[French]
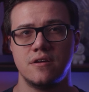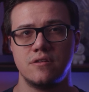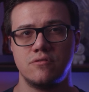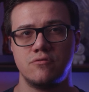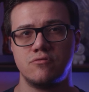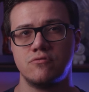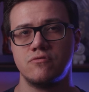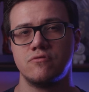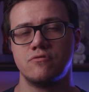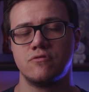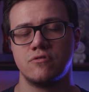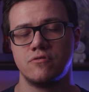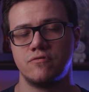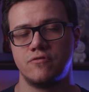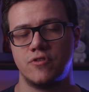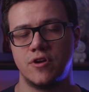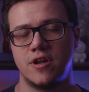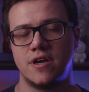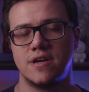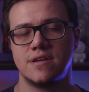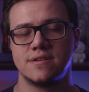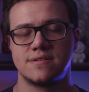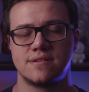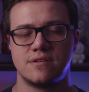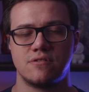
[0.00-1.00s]
Donc
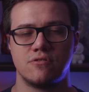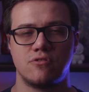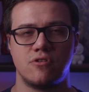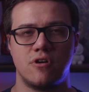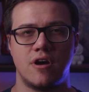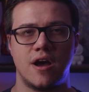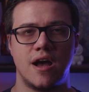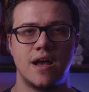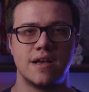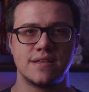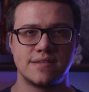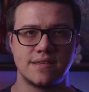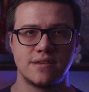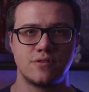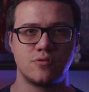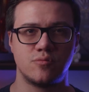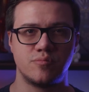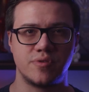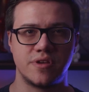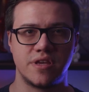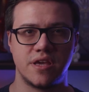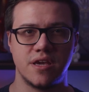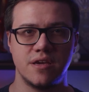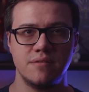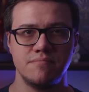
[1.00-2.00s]
voilà, c'est encore assez
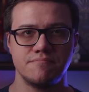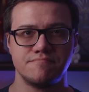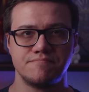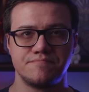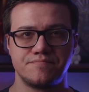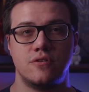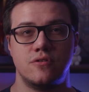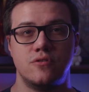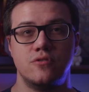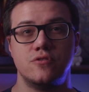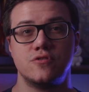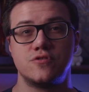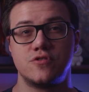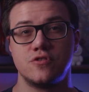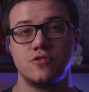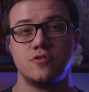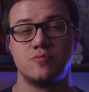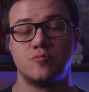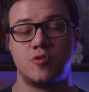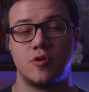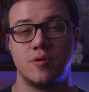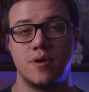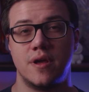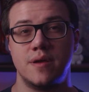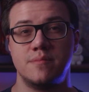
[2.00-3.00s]
compliqué. Le second
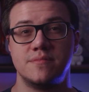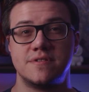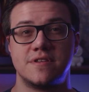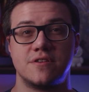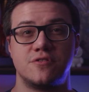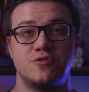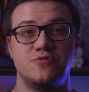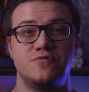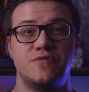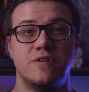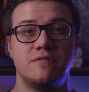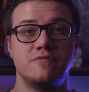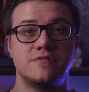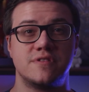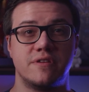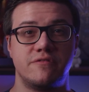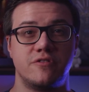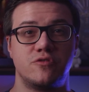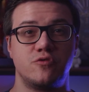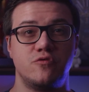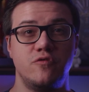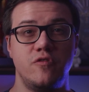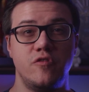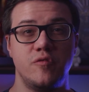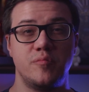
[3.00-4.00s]
problème, c'est qu'une fois que vous avez
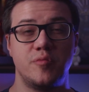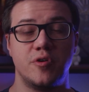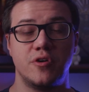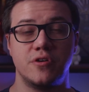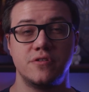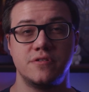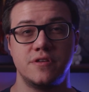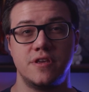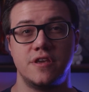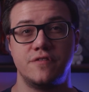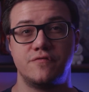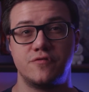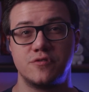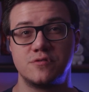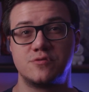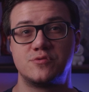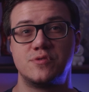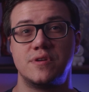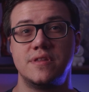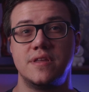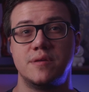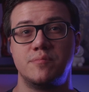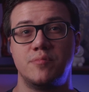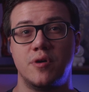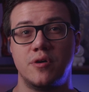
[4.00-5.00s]
trouvé vos bornes, il faut que ce
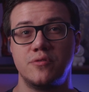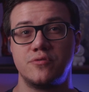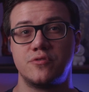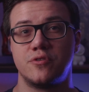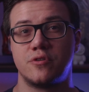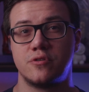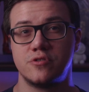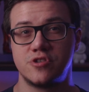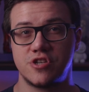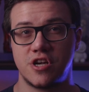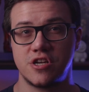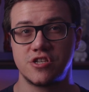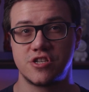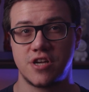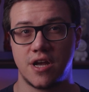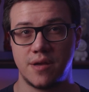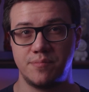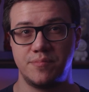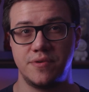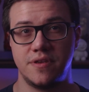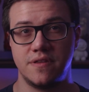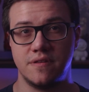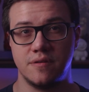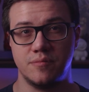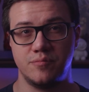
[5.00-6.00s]
soit des bornes de recharge
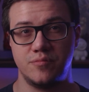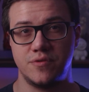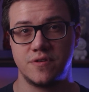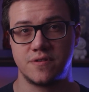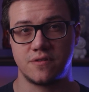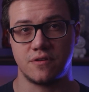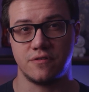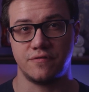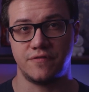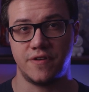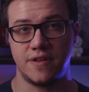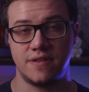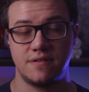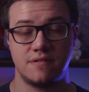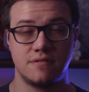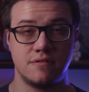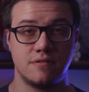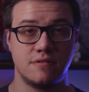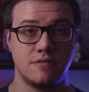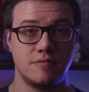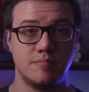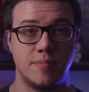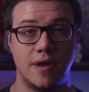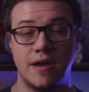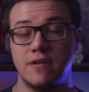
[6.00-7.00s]
rapide, puisqu'en fait,
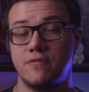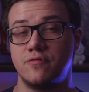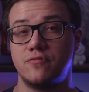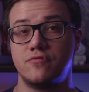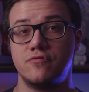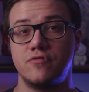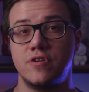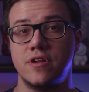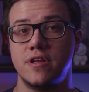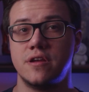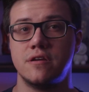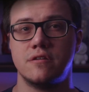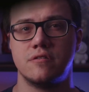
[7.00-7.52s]
euh, bah, vous voulez